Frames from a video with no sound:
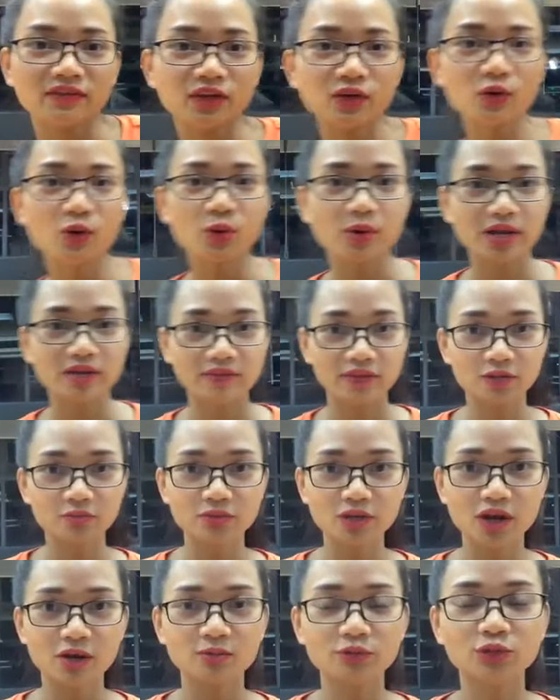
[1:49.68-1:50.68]
video này vào
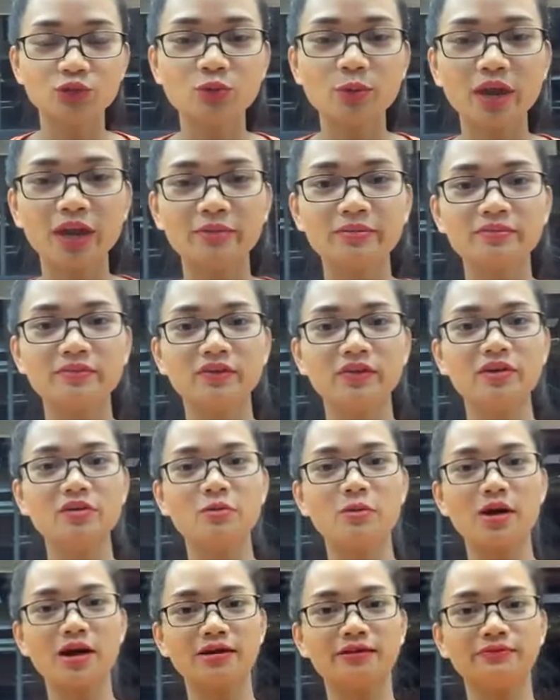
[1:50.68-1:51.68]
trong nhóm giúp em với,
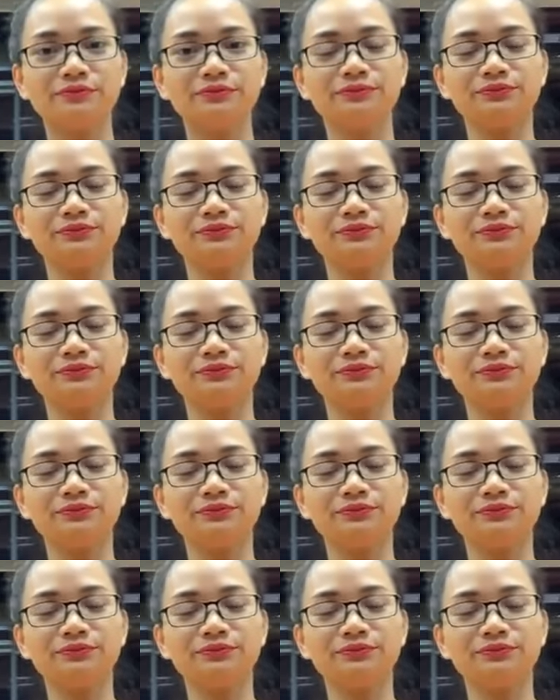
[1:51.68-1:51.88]
đúng không ạ?